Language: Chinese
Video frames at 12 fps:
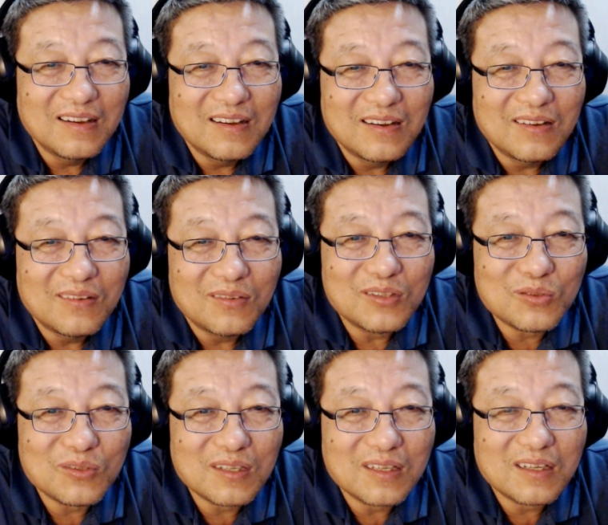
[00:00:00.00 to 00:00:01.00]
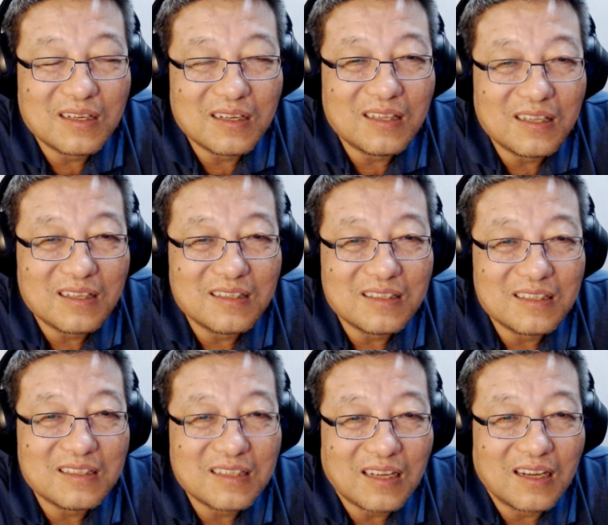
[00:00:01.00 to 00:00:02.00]
我去歌厅经
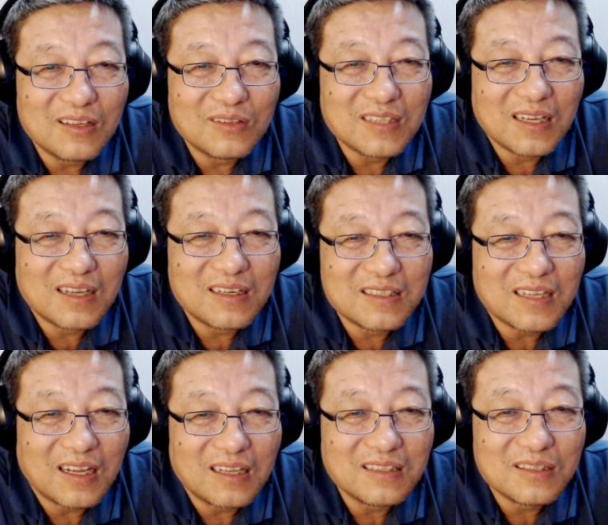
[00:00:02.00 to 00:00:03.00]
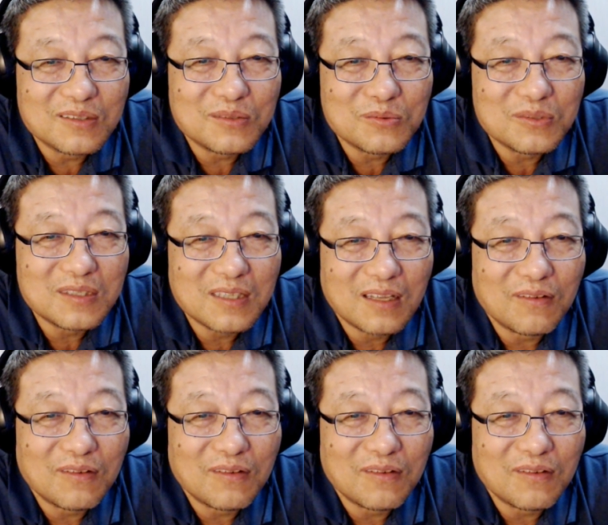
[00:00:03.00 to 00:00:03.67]
常有这样的场景出现，